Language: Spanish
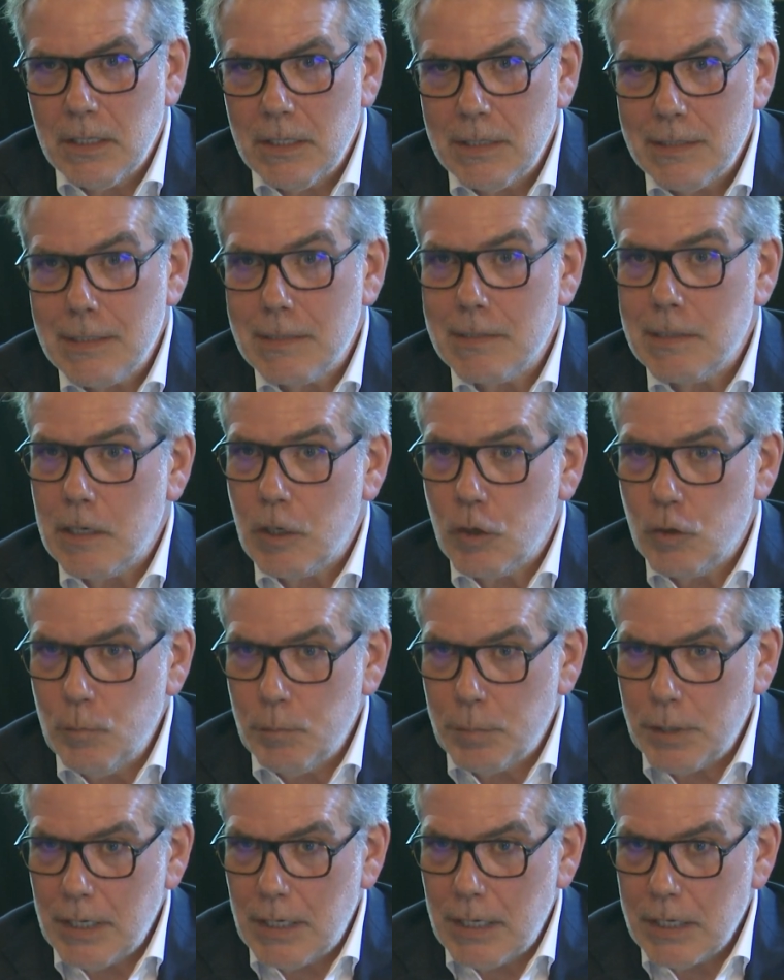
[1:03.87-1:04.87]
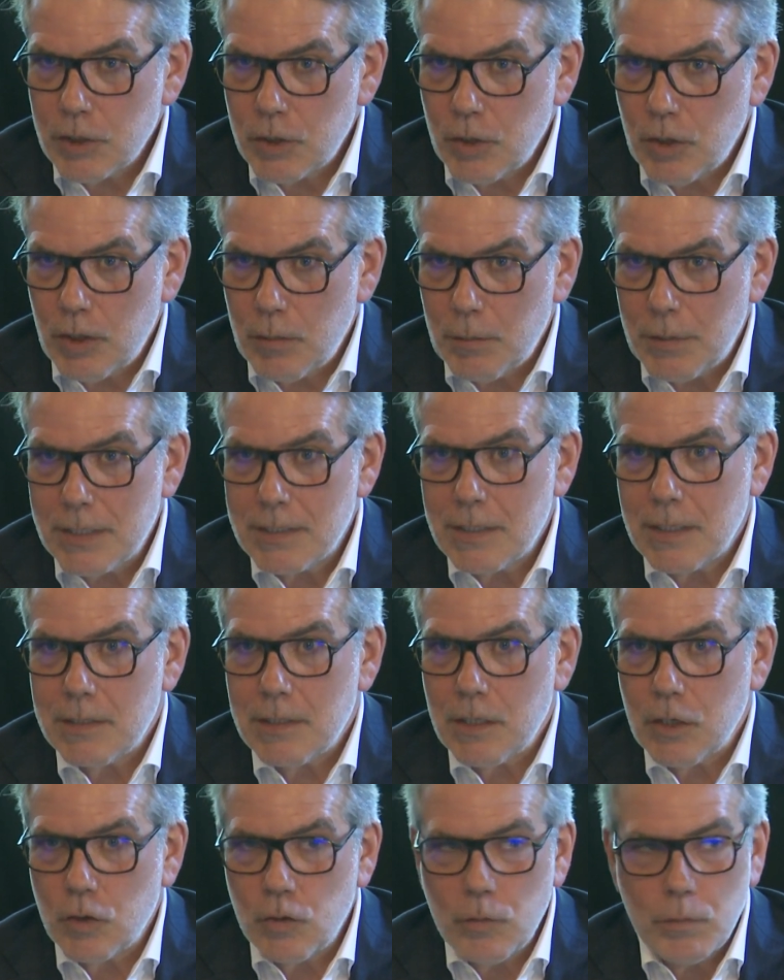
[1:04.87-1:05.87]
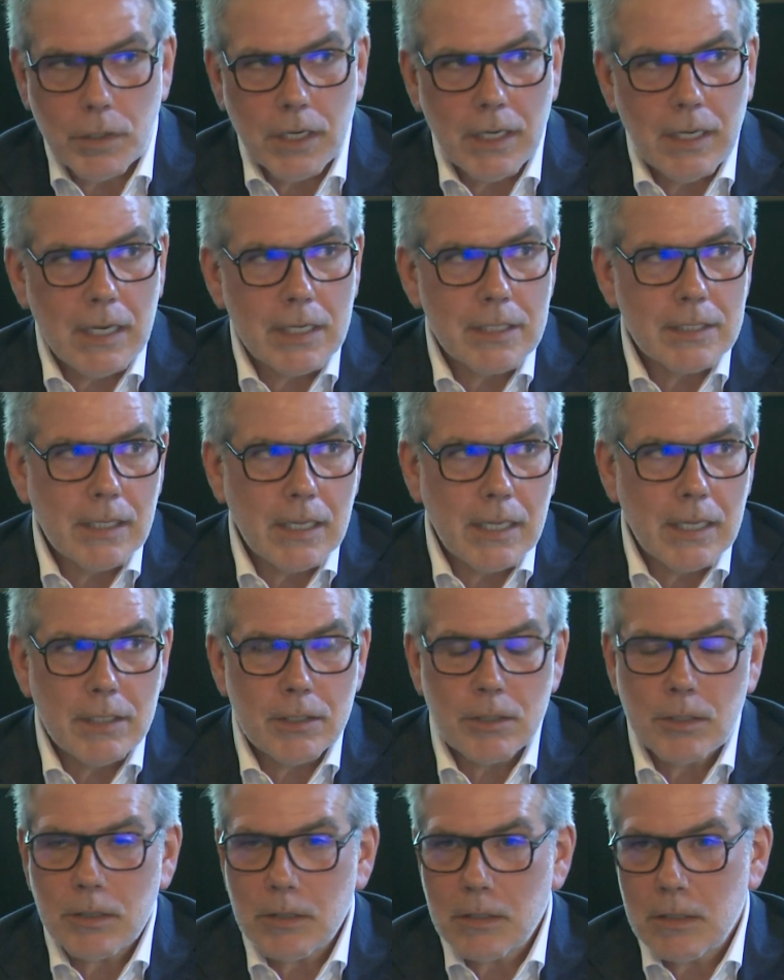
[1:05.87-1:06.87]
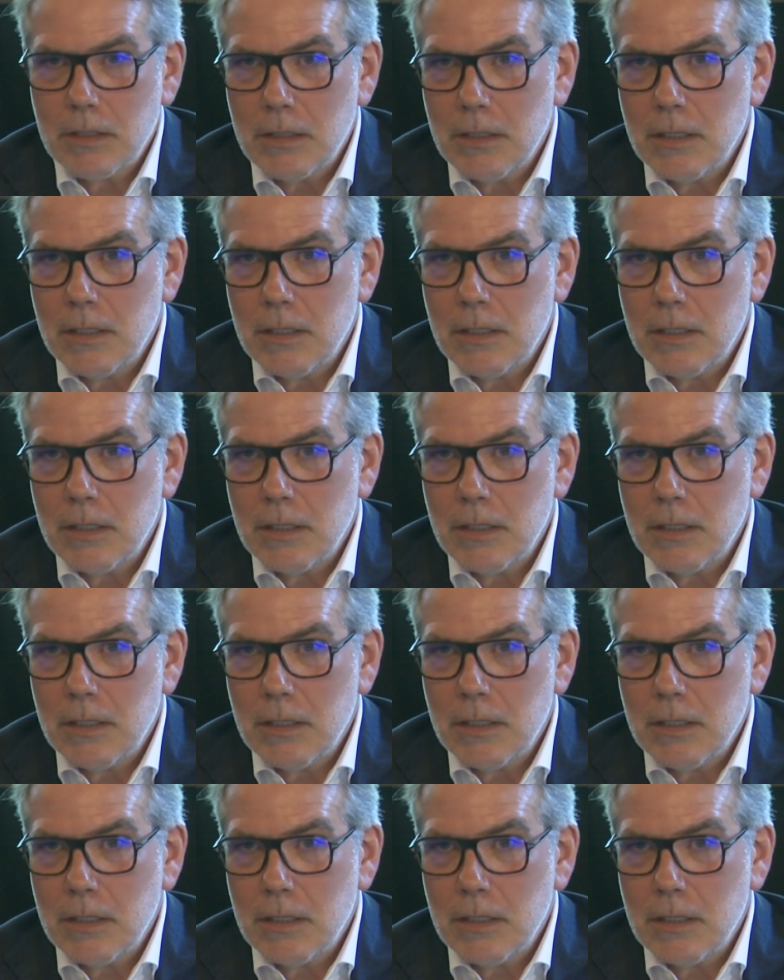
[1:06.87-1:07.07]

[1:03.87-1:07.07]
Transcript: Si se cumplen las normas, si se cumplen las leyes,